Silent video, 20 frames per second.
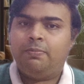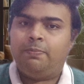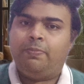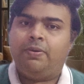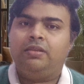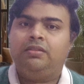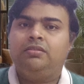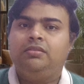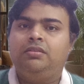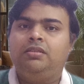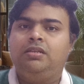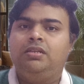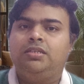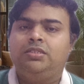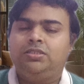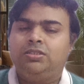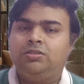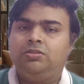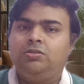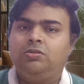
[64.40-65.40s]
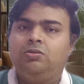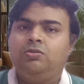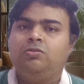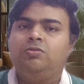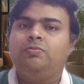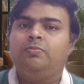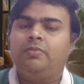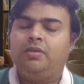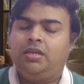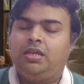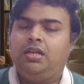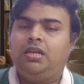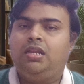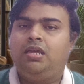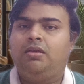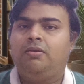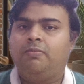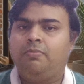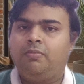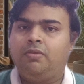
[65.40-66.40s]
பத்து லட்சத்துக்கும்
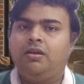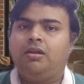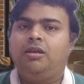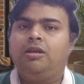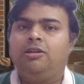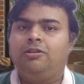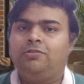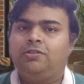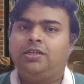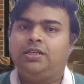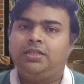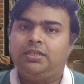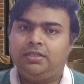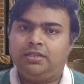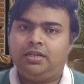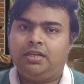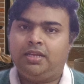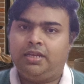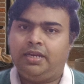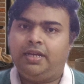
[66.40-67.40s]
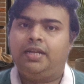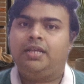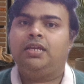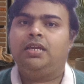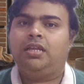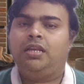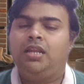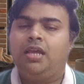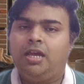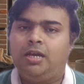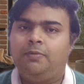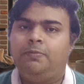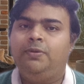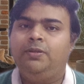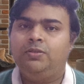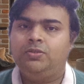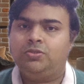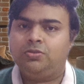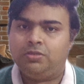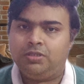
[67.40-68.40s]
மேலே மக்கள் வாழ்கிற இடங்கள்
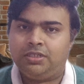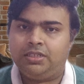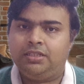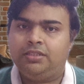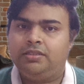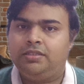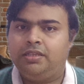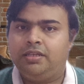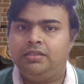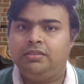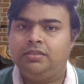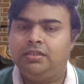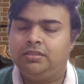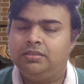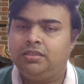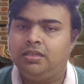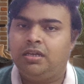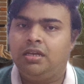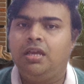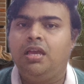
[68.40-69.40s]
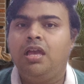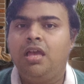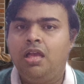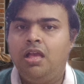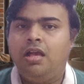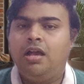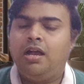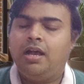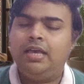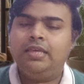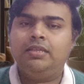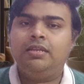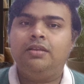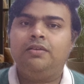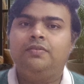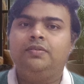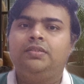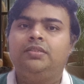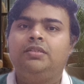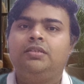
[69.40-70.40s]
அப்படின்னு சொல்லிட்டு தேர்ந்தெடுத்தாங்க
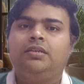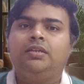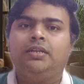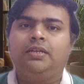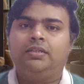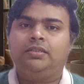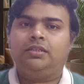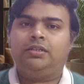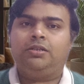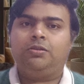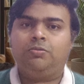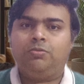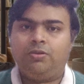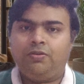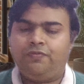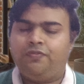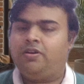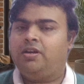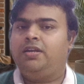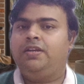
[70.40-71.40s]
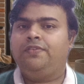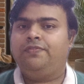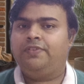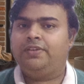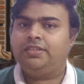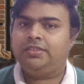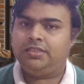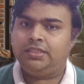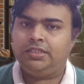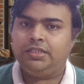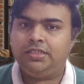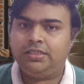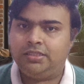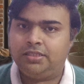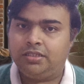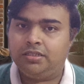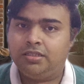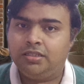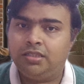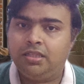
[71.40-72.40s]
அதில் வந்து கிட்டத்தட்ட ஒரு ஃபார்ட்டி ஃபைவ் சிட்டிஸ்
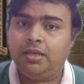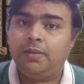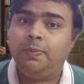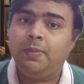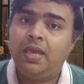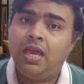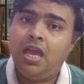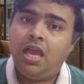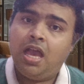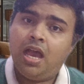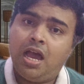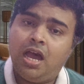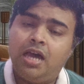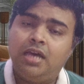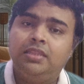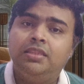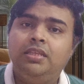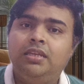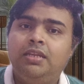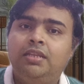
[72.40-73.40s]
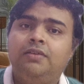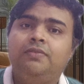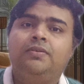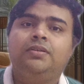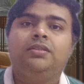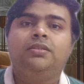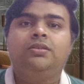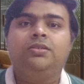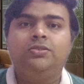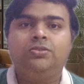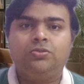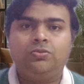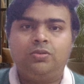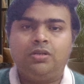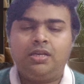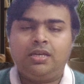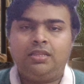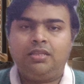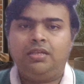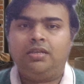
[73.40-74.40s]
இருந்தது அதில் வந்து
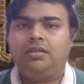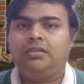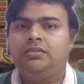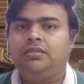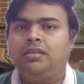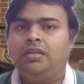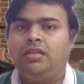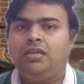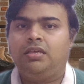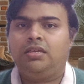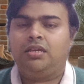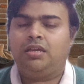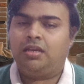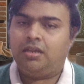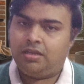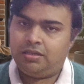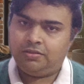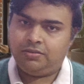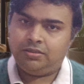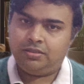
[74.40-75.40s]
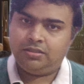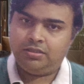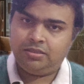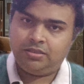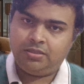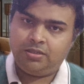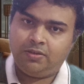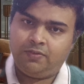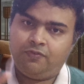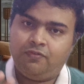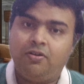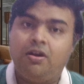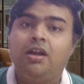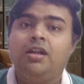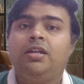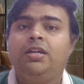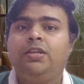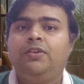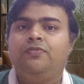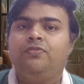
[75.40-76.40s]
சுகாதாரத்தில் வந்து
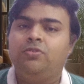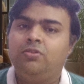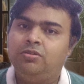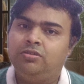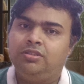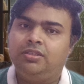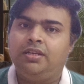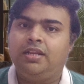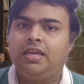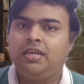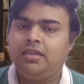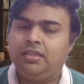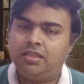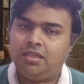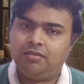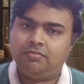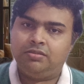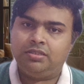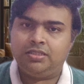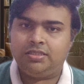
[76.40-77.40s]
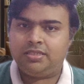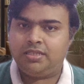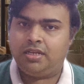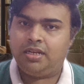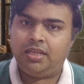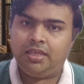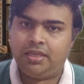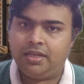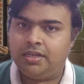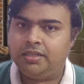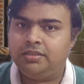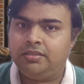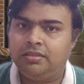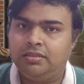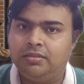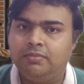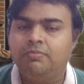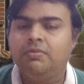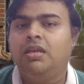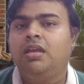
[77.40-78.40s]
ஃபார்ட்டி ஃபோர்த் ரேங்க் தான் வந்து சென்னை எடுத்தது